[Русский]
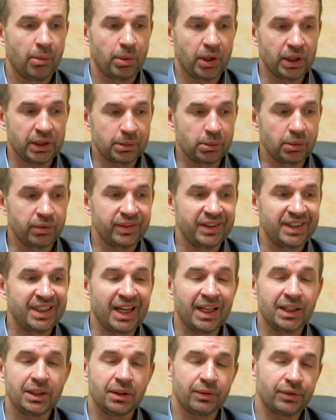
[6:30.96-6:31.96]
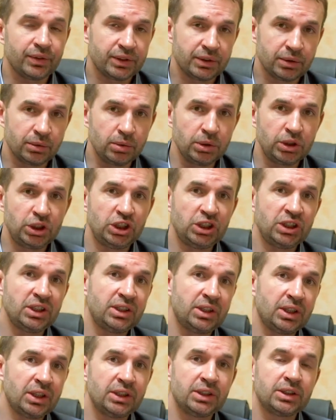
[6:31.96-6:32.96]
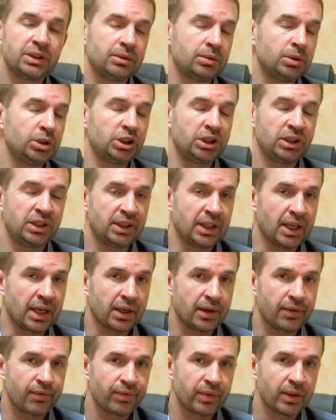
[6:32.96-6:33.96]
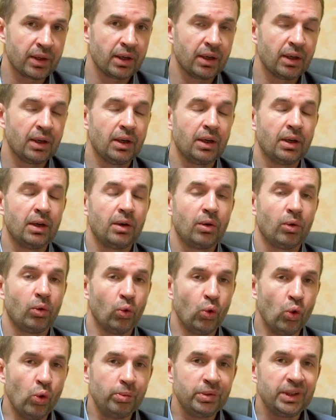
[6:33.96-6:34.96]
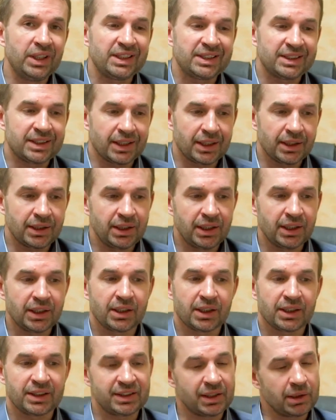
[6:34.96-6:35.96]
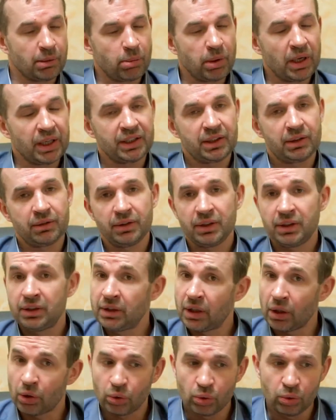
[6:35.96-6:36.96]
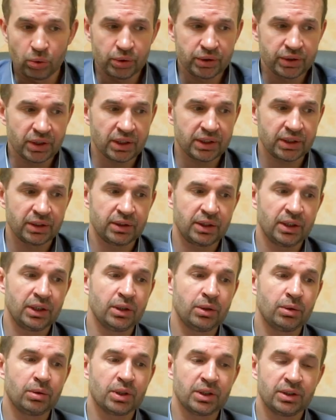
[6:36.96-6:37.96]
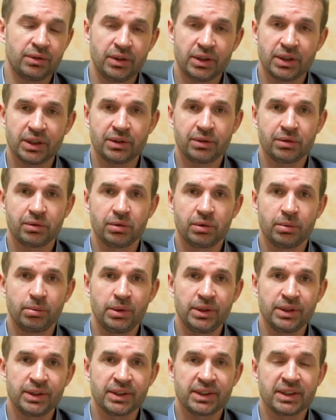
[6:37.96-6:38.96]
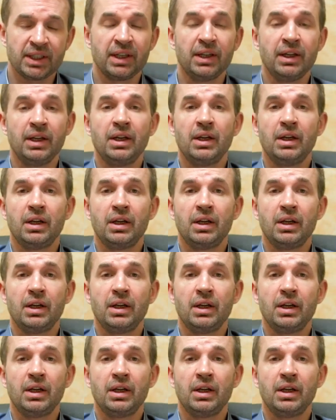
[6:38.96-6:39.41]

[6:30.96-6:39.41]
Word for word: Поэтому в данном случае тезис звучит так. Умный стратег разрабатывает такую стратегию развития своего бизнеса,